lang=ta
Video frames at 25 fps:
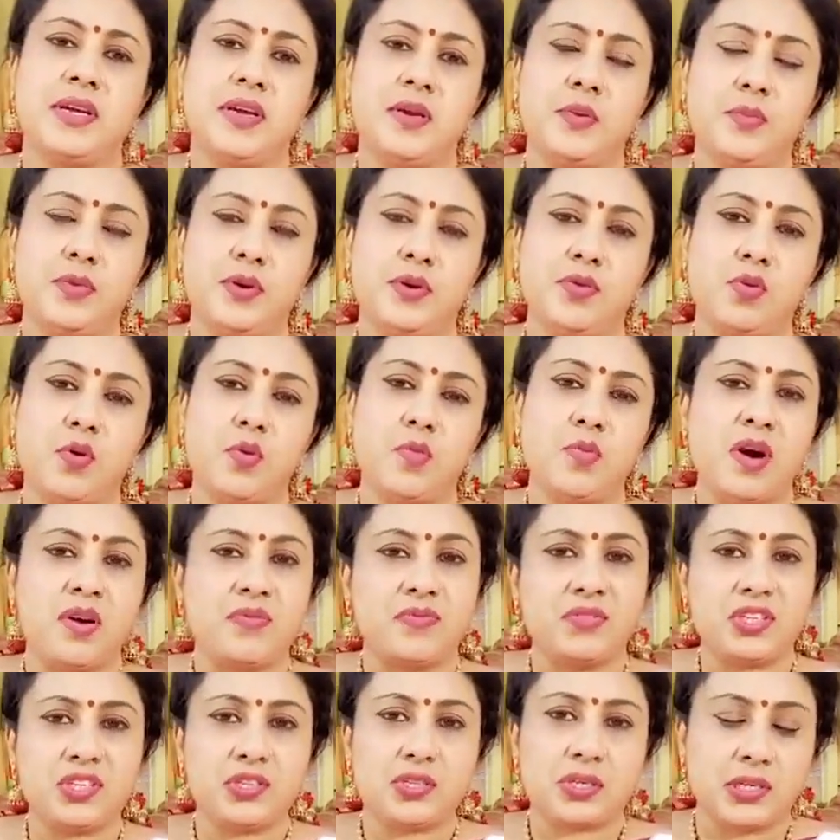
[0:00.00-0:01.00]
சைன் பண்ணுவோம்
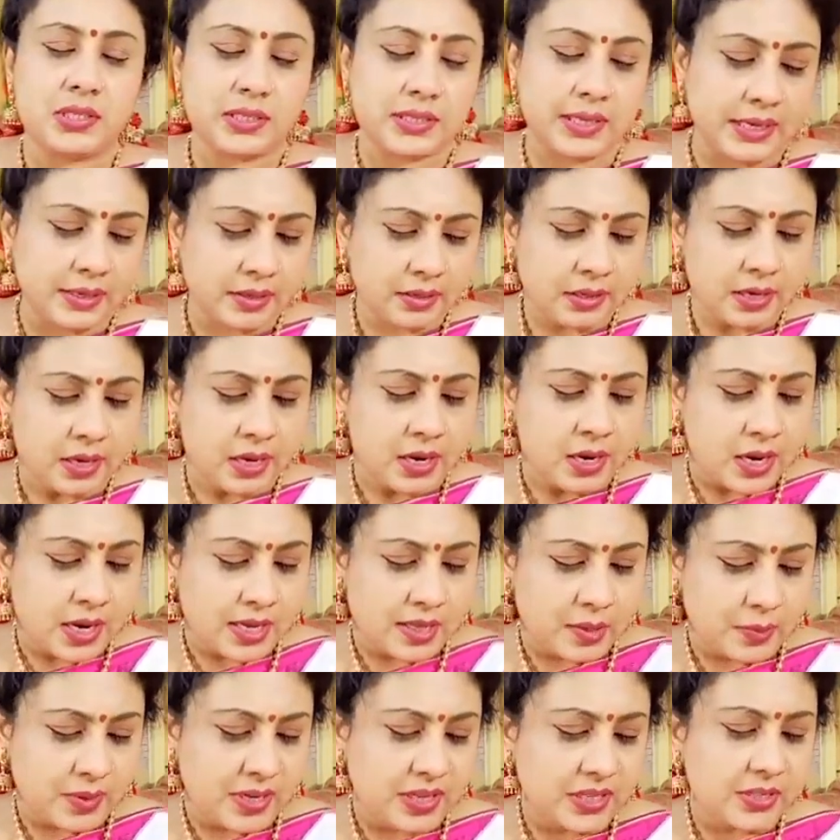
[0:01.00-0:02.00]
அஃபிஷியல் சைன்
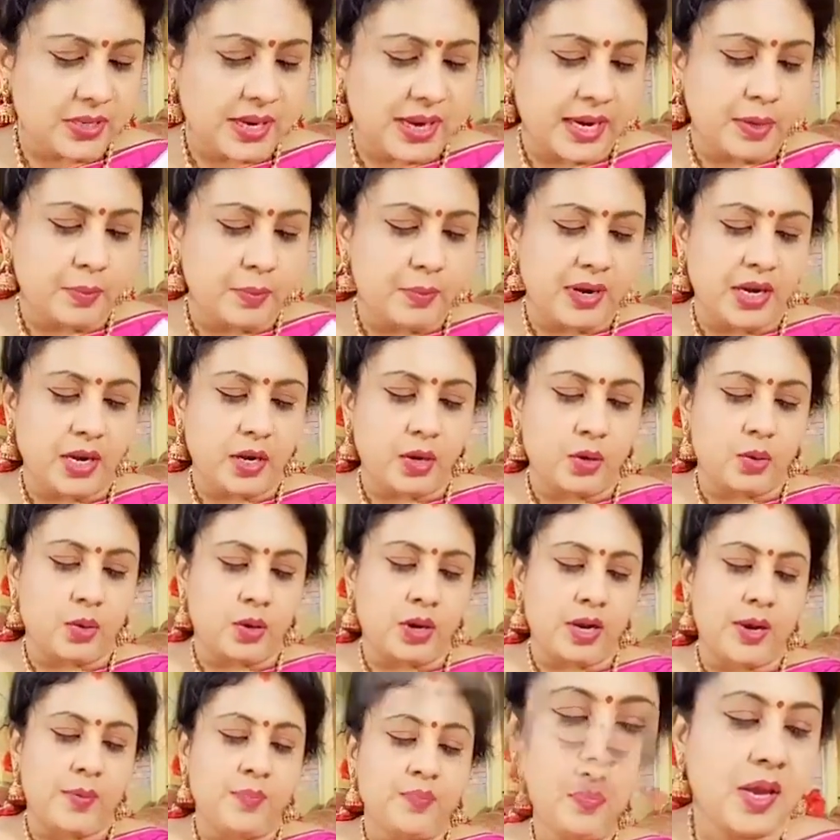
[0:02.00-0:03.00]
அந்த மாதிரி சைன்
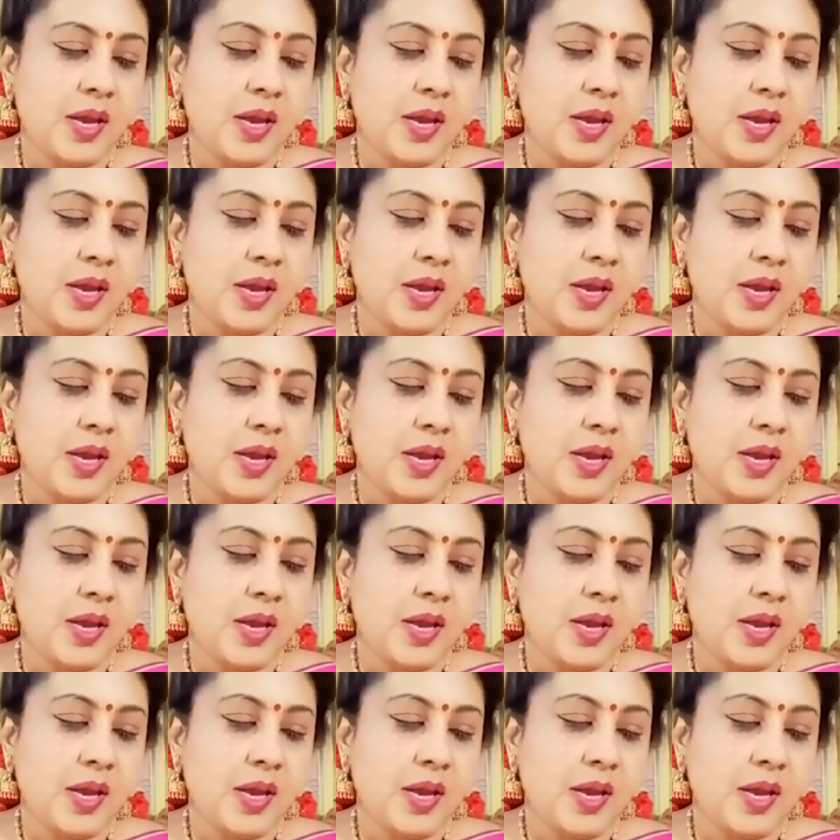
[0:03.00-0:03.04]
பண்ணிக்கோங்க